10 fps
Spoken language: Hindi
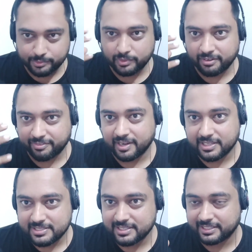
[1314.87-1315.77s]
पूरा
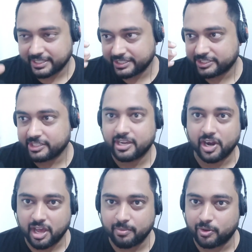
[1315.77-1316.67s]
फिनंशियल कंडीशन
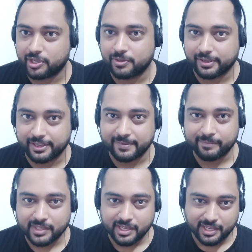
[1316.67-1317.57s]
ख़राब हो गई होगी
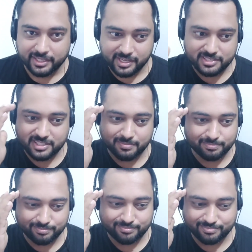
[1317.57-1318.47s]
ये सब